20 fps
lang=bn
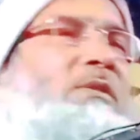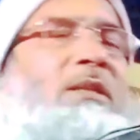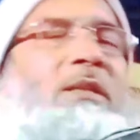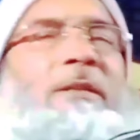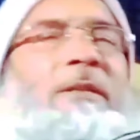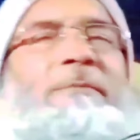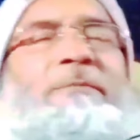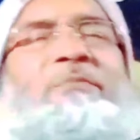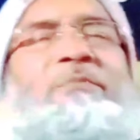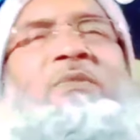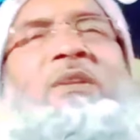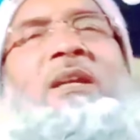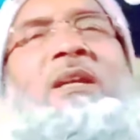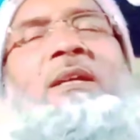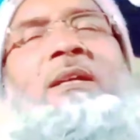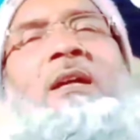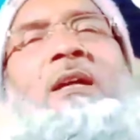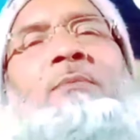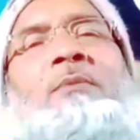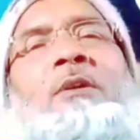বলছে
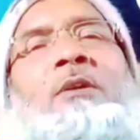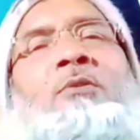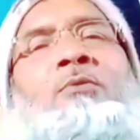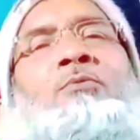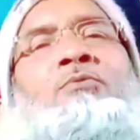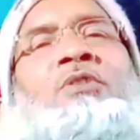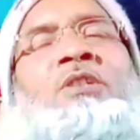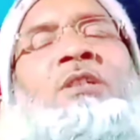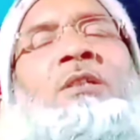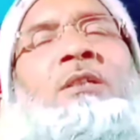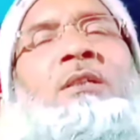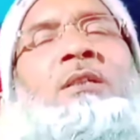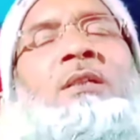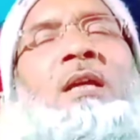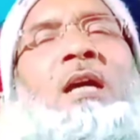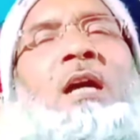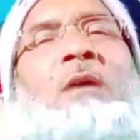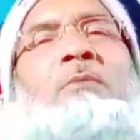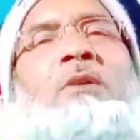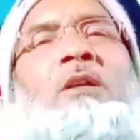এটা আমার রুচি
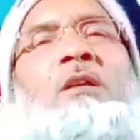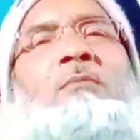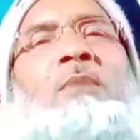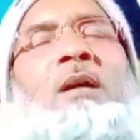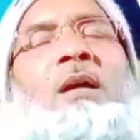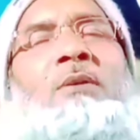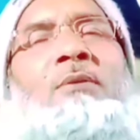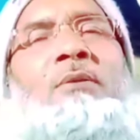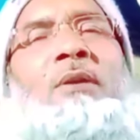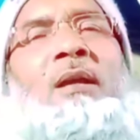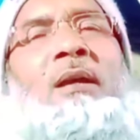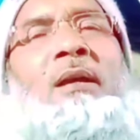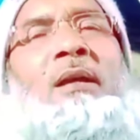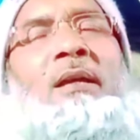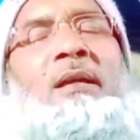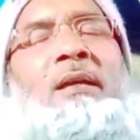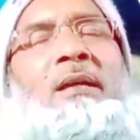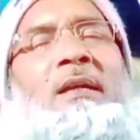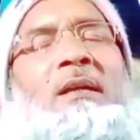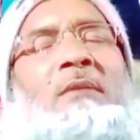আমাকে ভালো
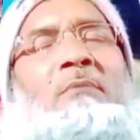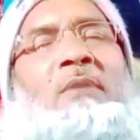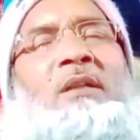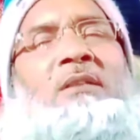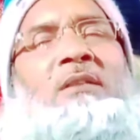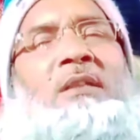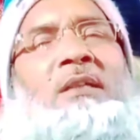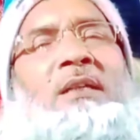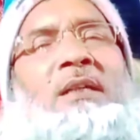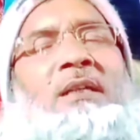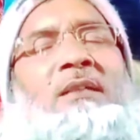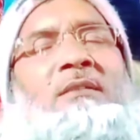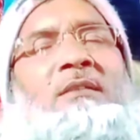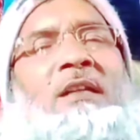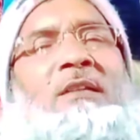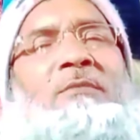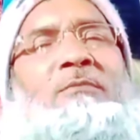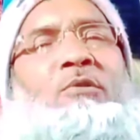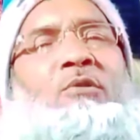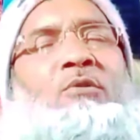লাগে মাথা ঢেকে
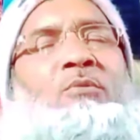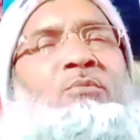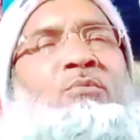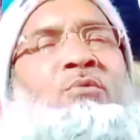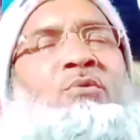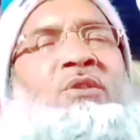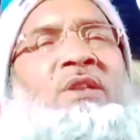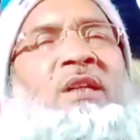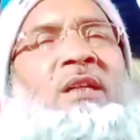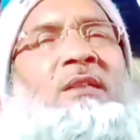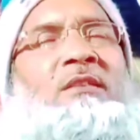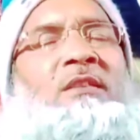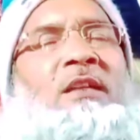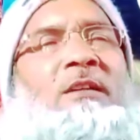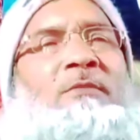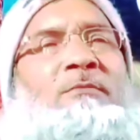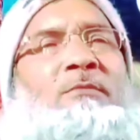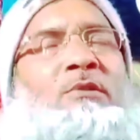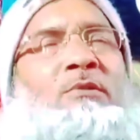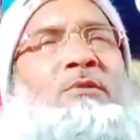থাকবো মুখ ঢেকে
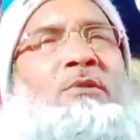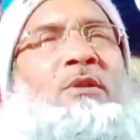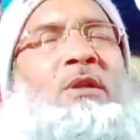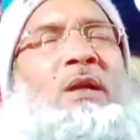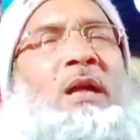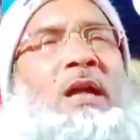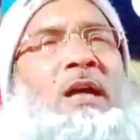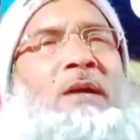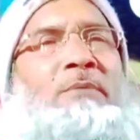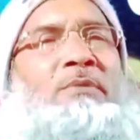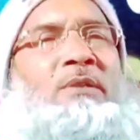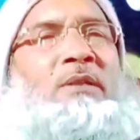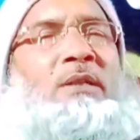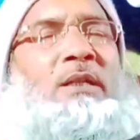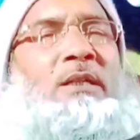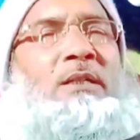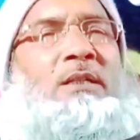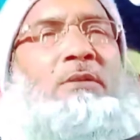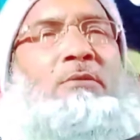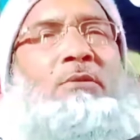থাকবো আমি
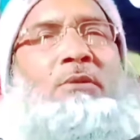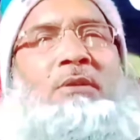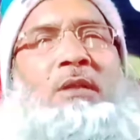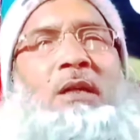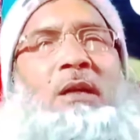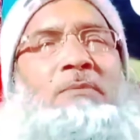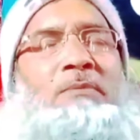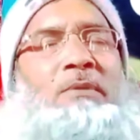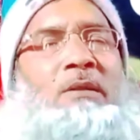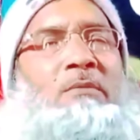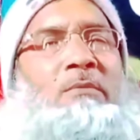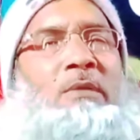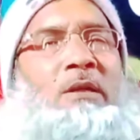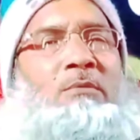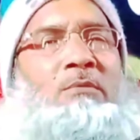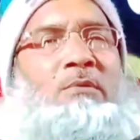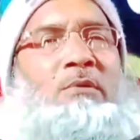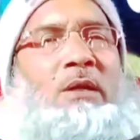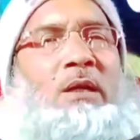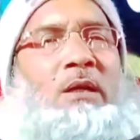এটা কথা আপনার
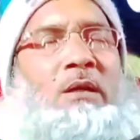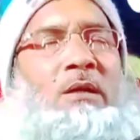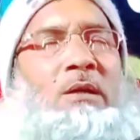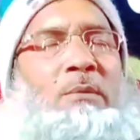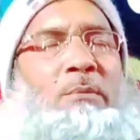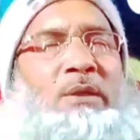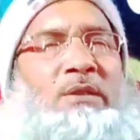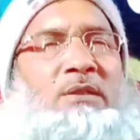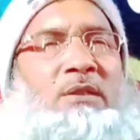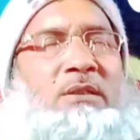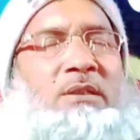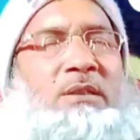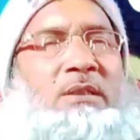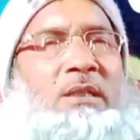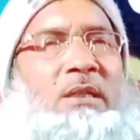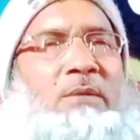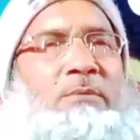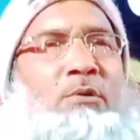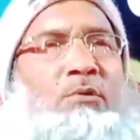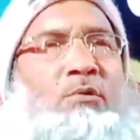মানব না মাথা
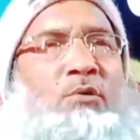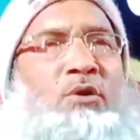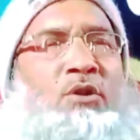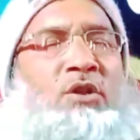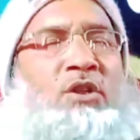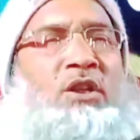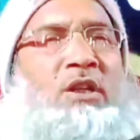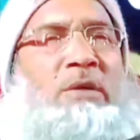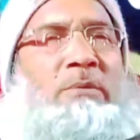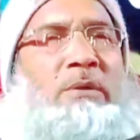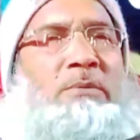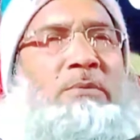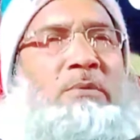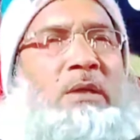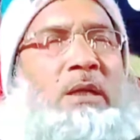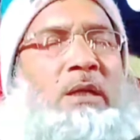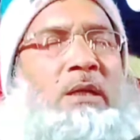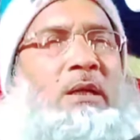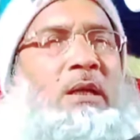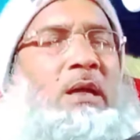থেকে আমি ওড়নি নামাবো
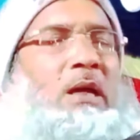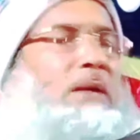না